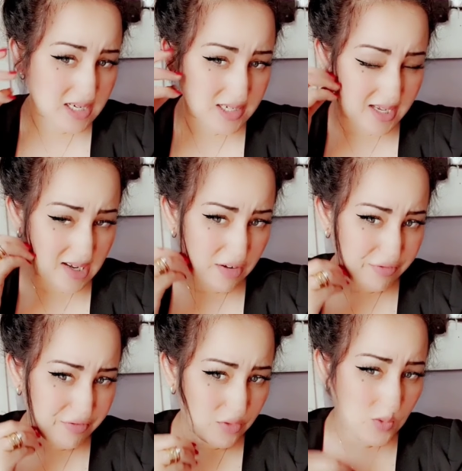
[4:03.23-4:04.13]

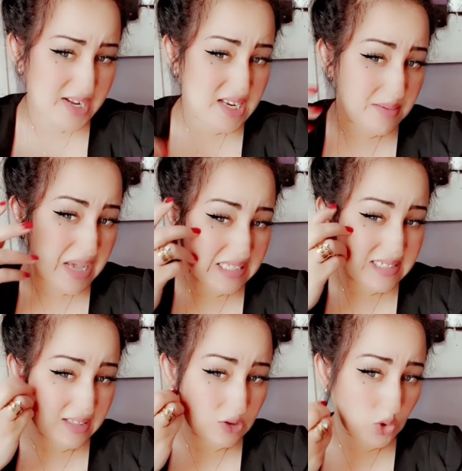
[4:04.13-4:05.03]
الخلف وانما حتى
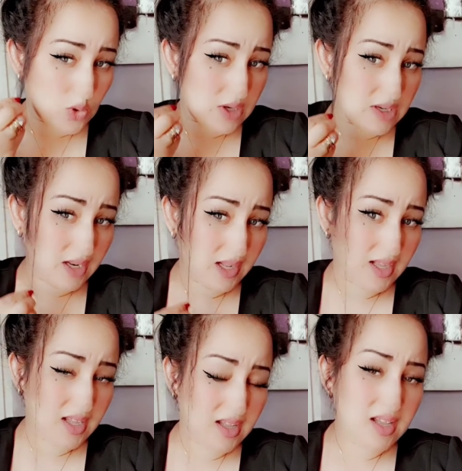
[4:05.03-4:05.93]
الطول
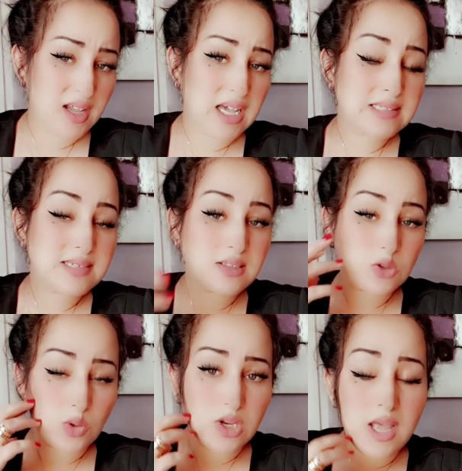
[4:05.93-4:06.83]
حتى
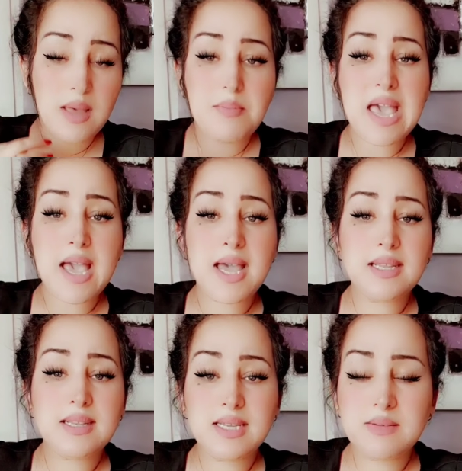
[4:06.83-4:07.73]
الطول مع
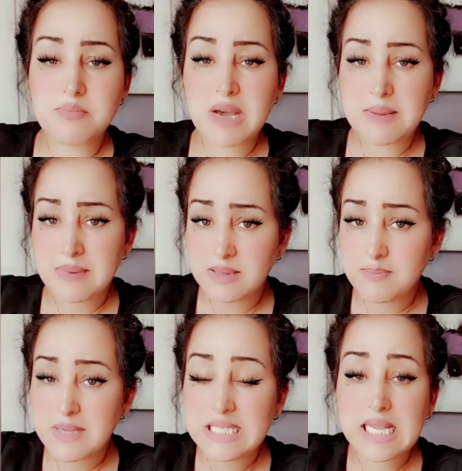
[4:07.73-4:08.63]
انني ما
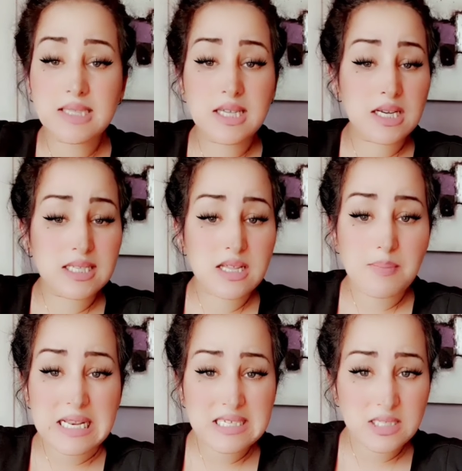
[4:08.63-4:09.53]
ما كندير ليه دابا
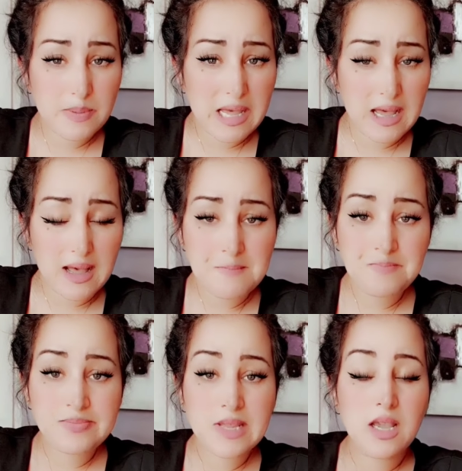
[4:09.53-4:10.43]
لا صباغه
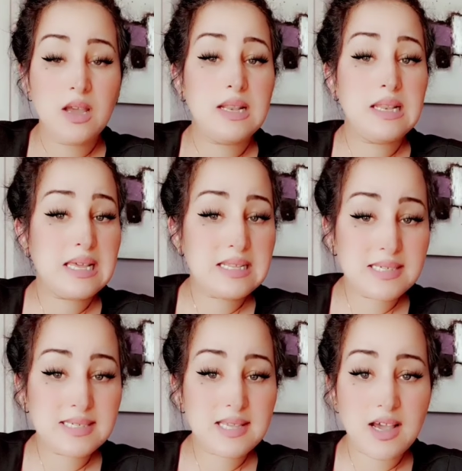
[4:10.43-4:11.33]
لا
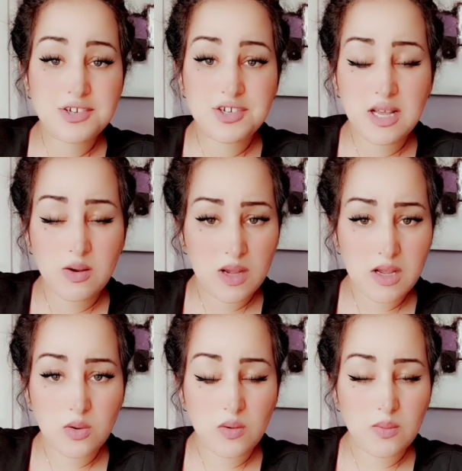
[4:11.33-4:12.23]
ليساج لا
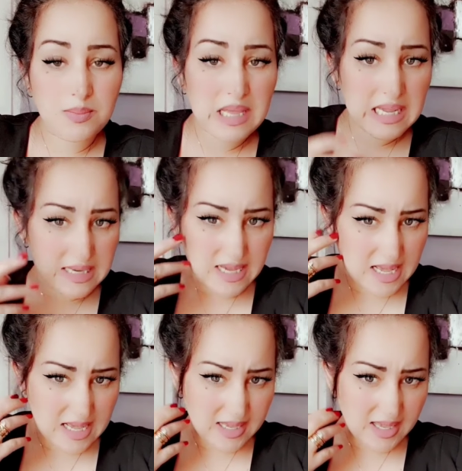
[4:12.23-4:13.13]
والو مخليه
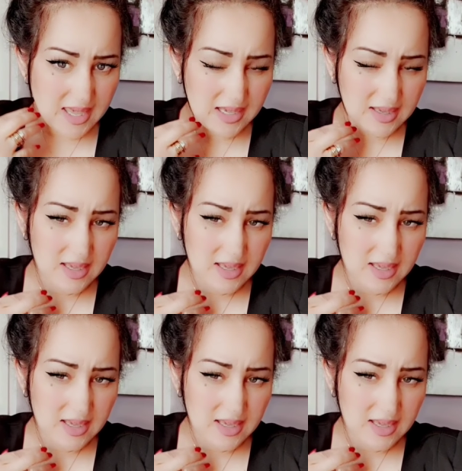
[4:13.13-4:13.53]
هكاك